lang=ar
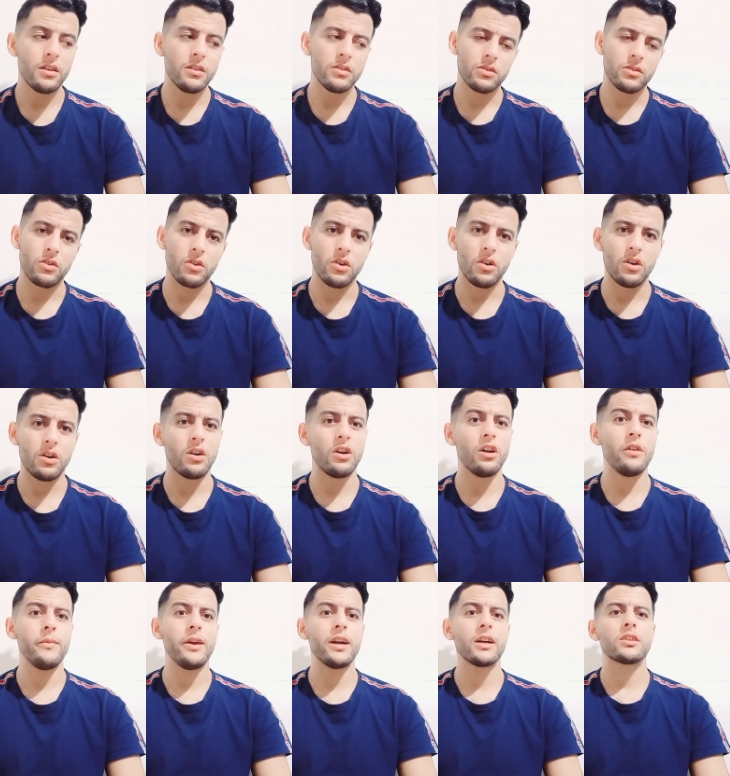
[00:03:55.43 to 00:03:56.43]

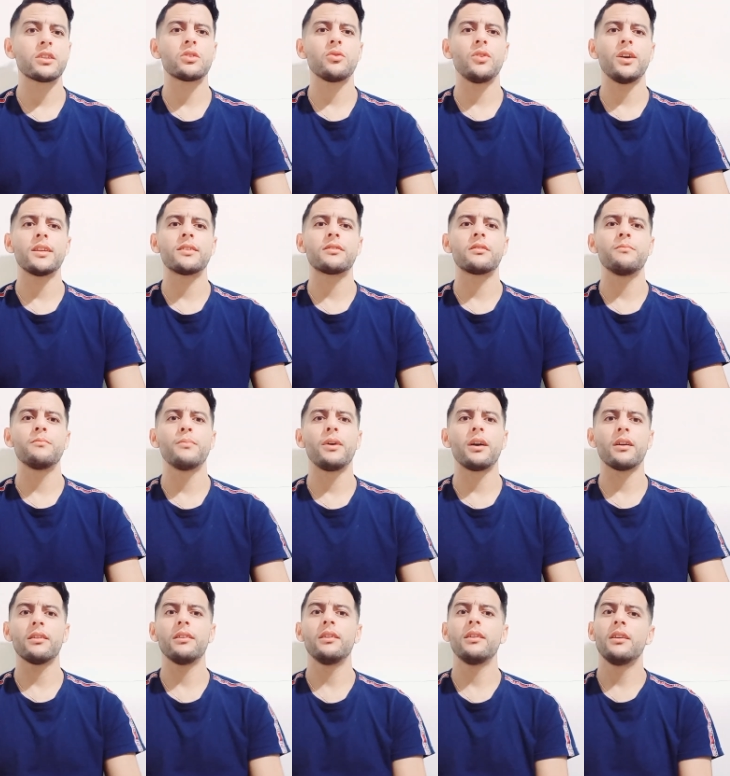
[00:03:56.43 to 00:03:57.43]
تكون معاك سعاد تما
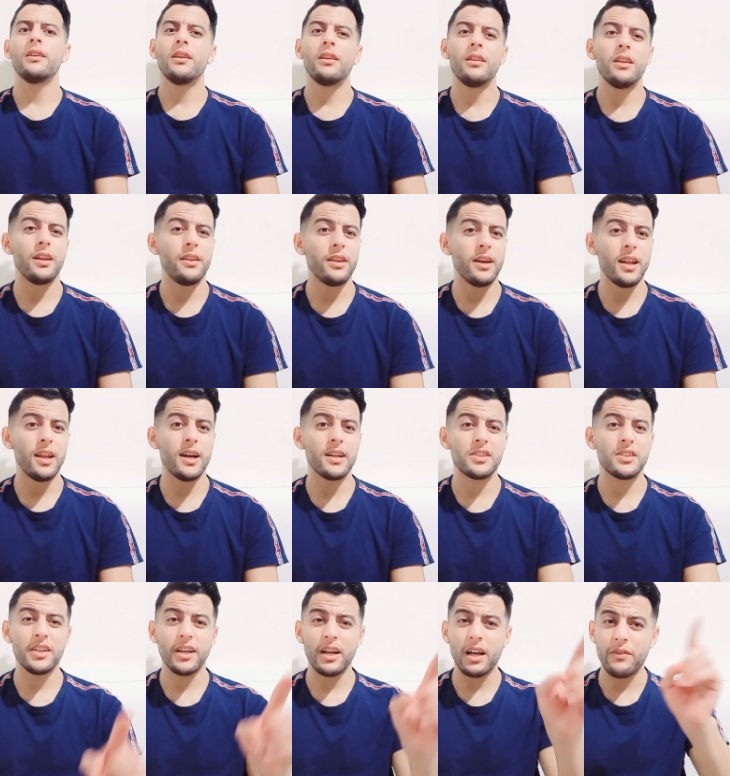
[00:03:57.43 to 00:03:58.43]
لان لا
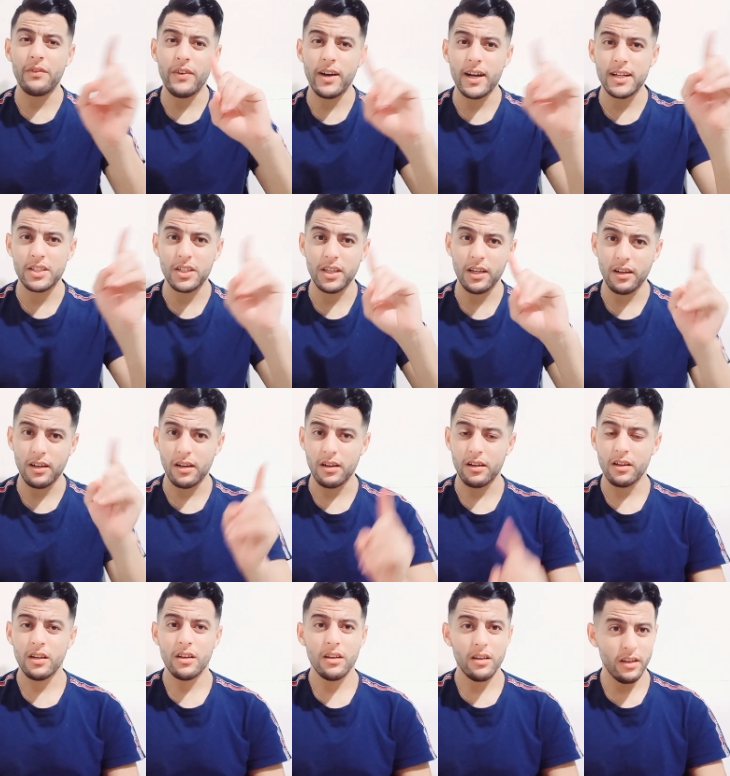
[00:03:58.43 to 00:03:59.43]
ثقه في
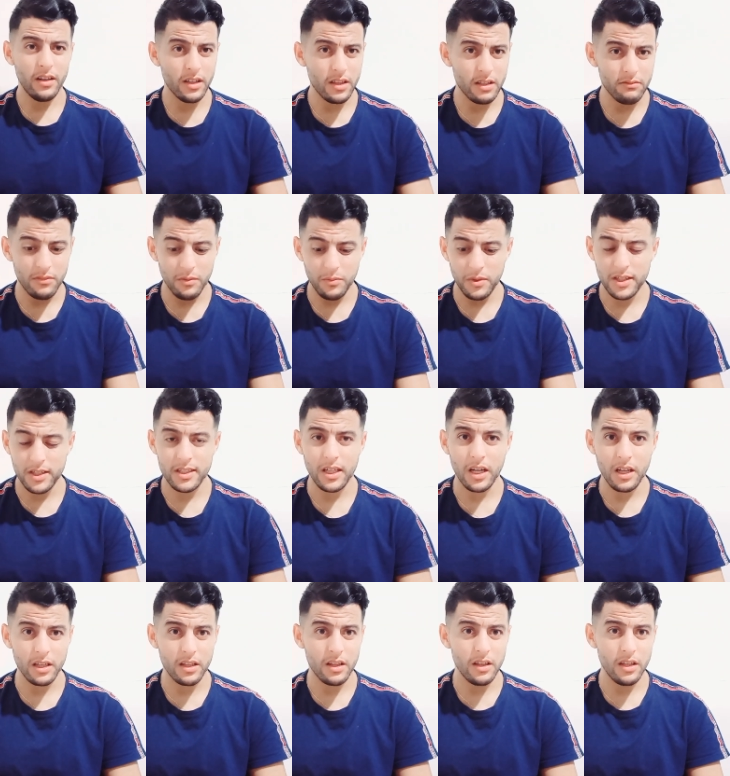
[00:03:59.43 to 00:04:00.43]
عتيقه الطوموبيل
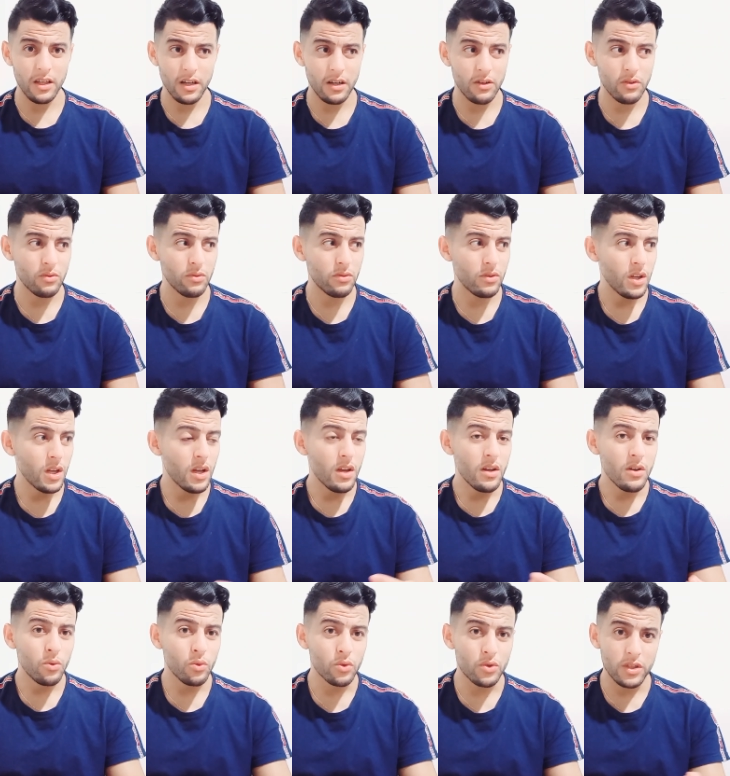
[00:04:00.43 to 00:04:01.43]
تسرقت ليها و...
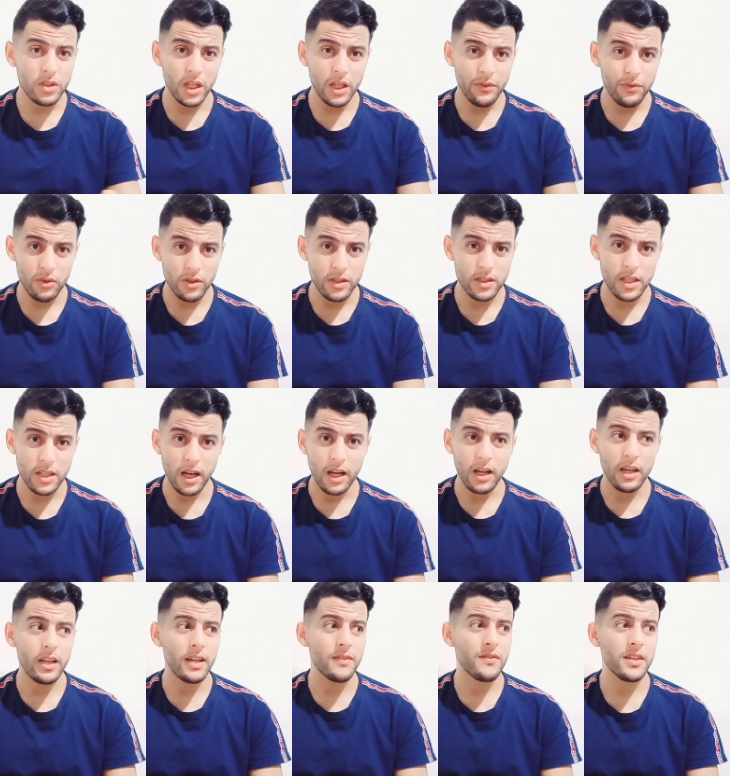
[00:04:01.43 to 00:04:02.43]
والتليفون تسرق
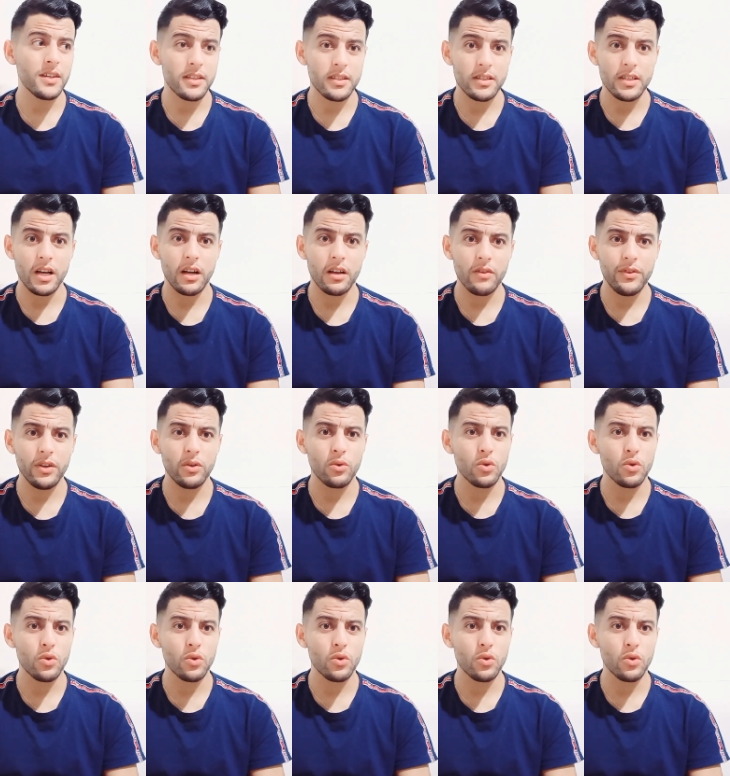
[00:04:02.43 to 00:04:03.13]
ليها فيه الساك فيه